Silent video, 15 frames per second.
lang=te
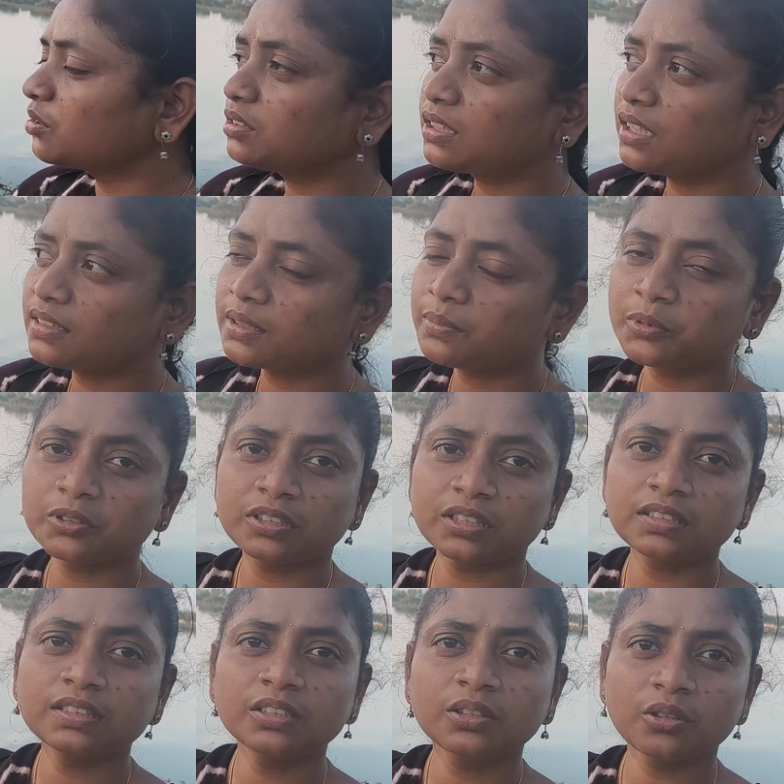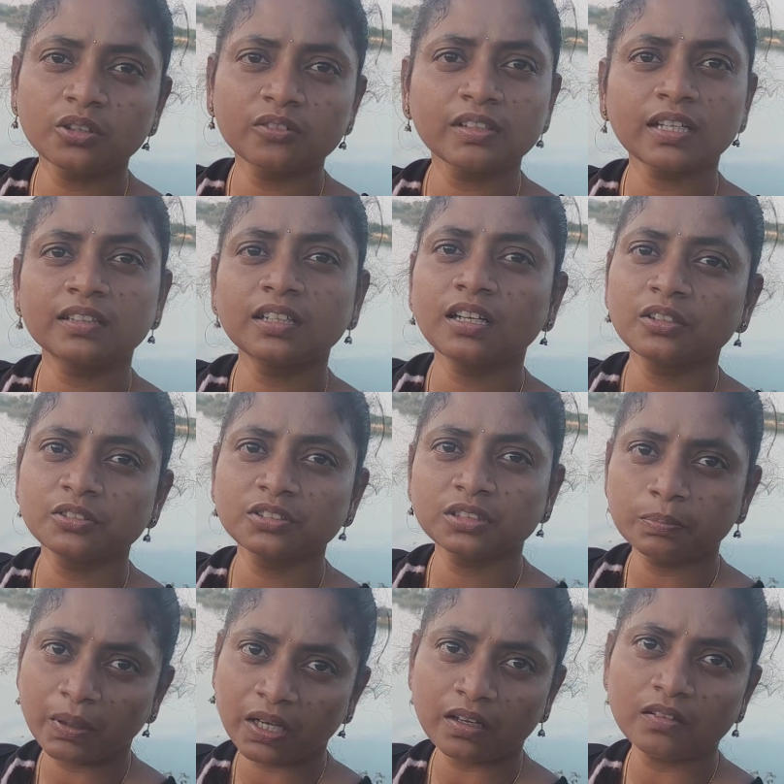ఎక్కువ శాతం వచ్చేసి గృహ వ్యర్థాల
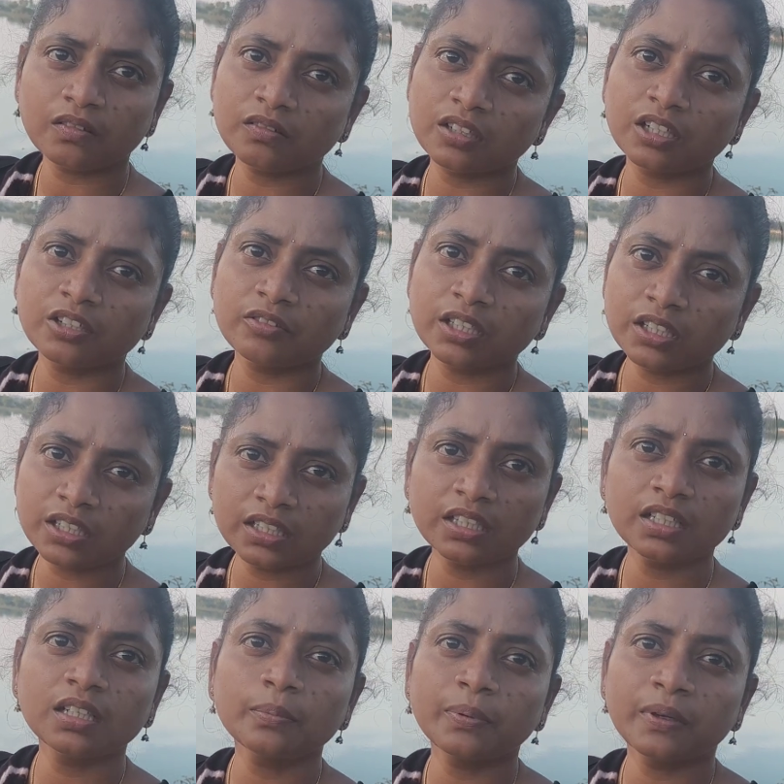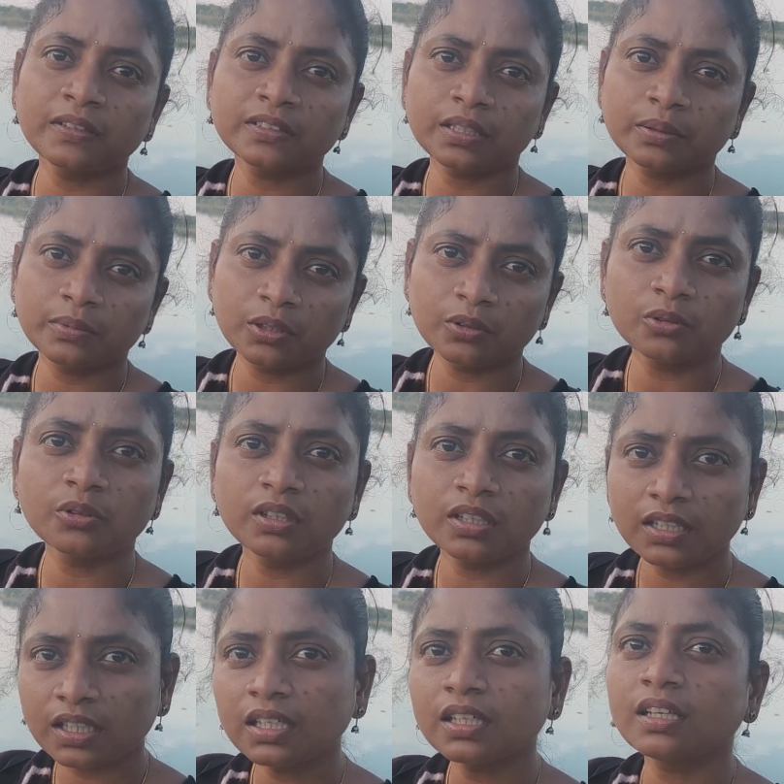నుంచి పక్కన ఉన్నటువంటి ఏదైనా పరిశ్రమలు
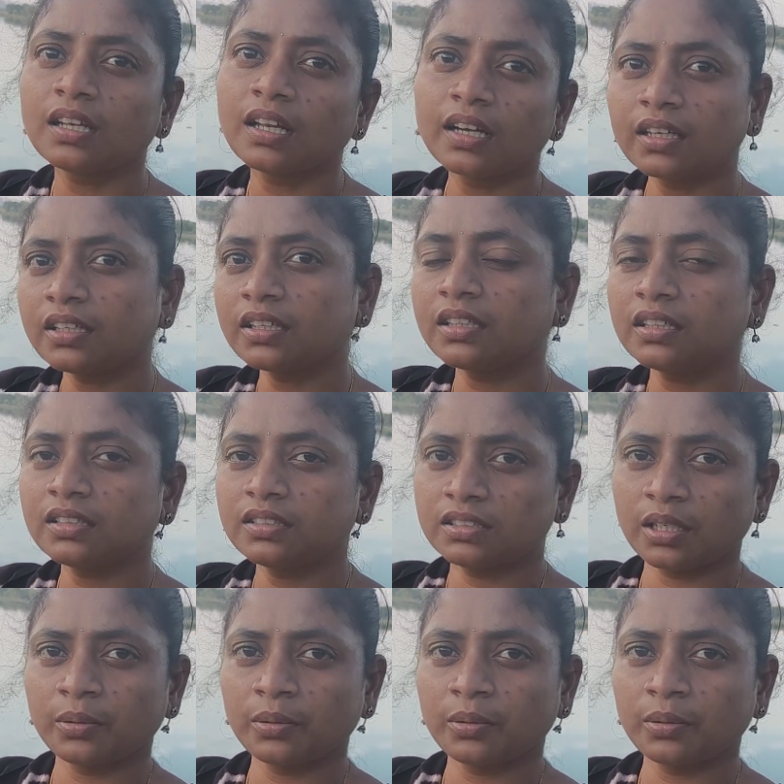ఉంటే ఇట్లాంటివి